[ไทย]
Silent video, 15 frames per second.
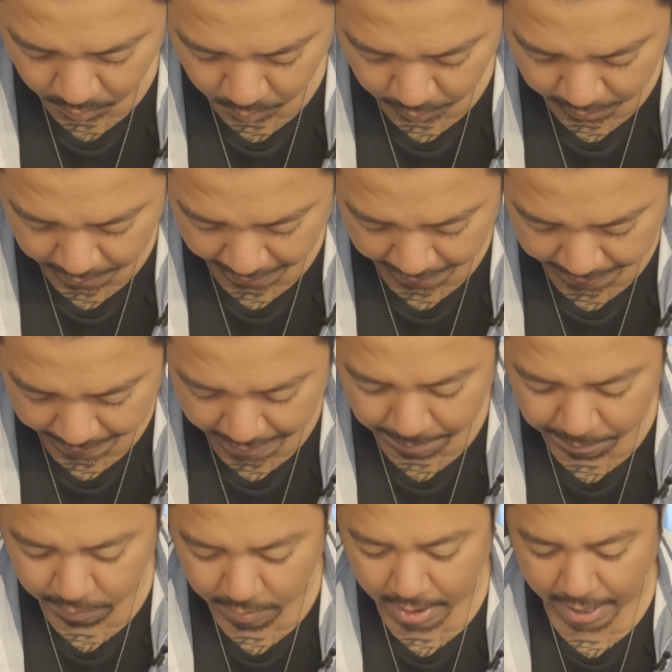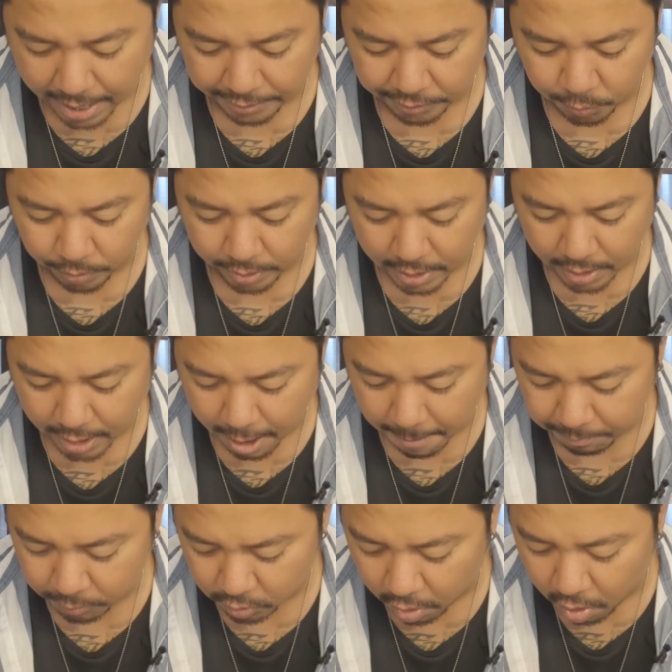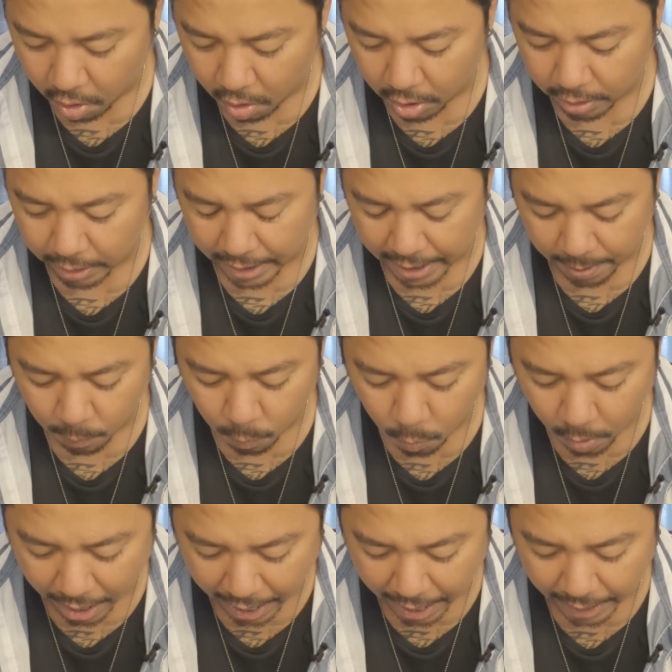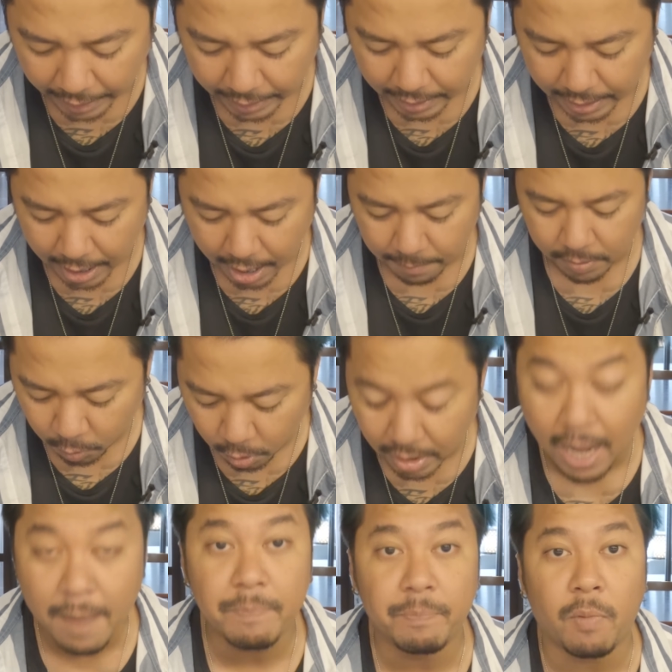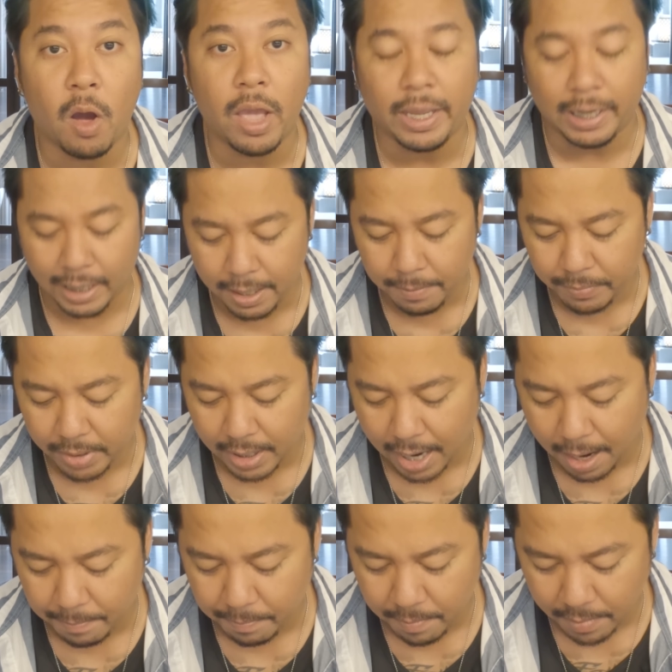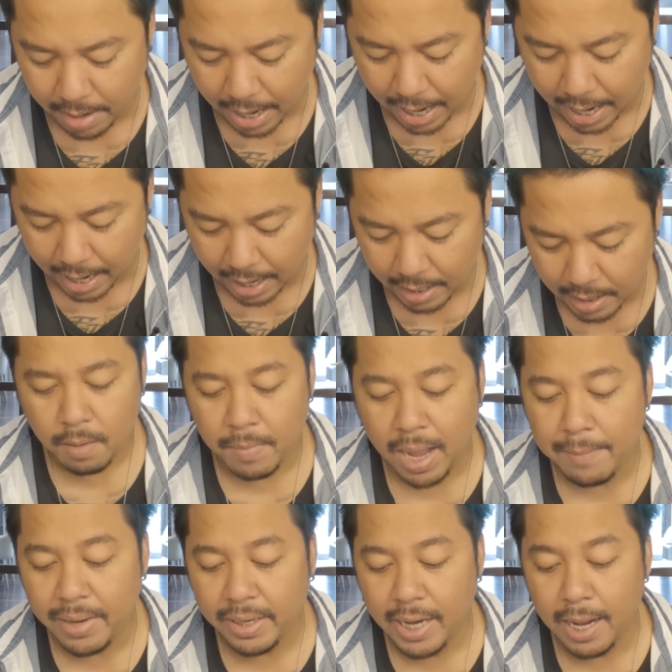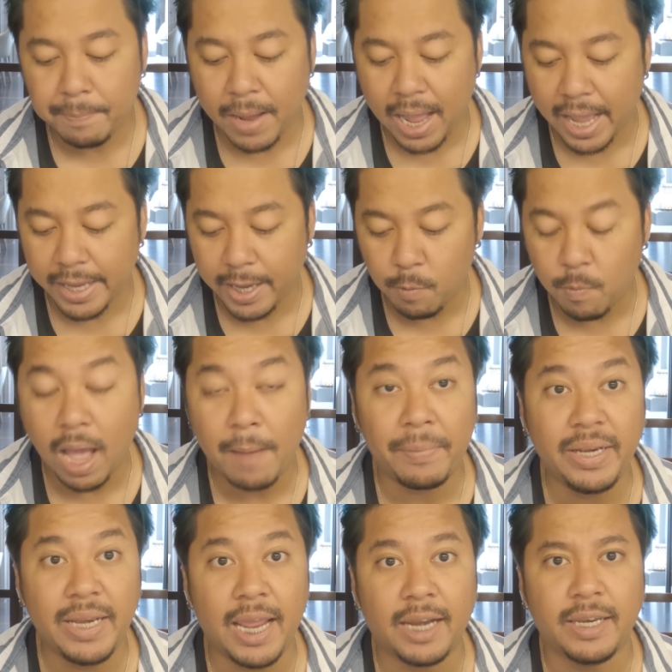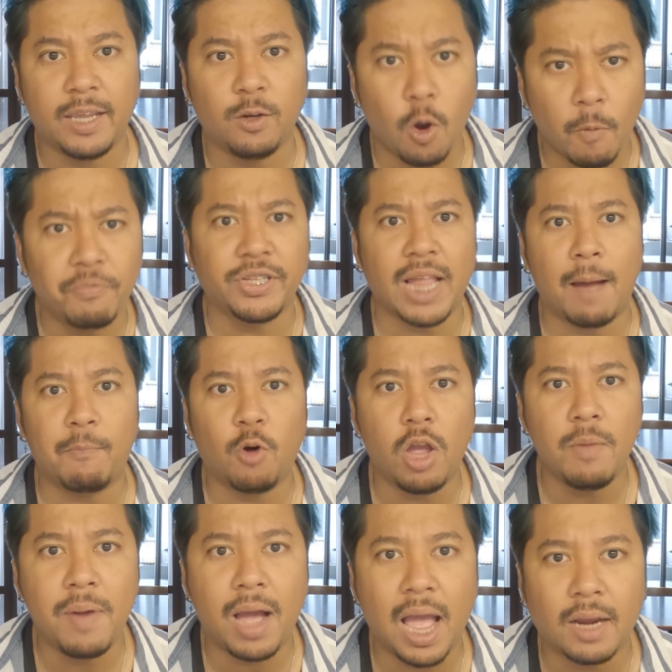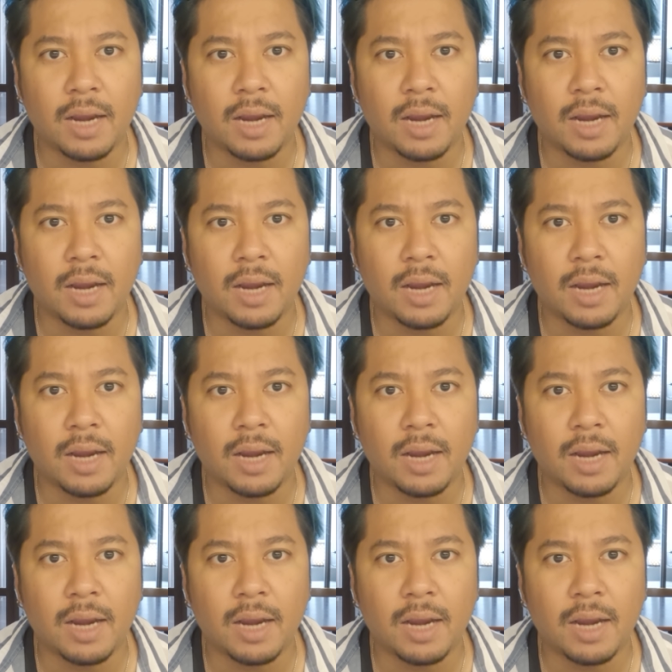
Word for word: โดยในคลิปล่าสุดนะครับช่องเอวานะครับก็ได้ปล่อยคลิปนะครับมาไมเมเน็ตพาเอวาไปเดทในงบ 300 บา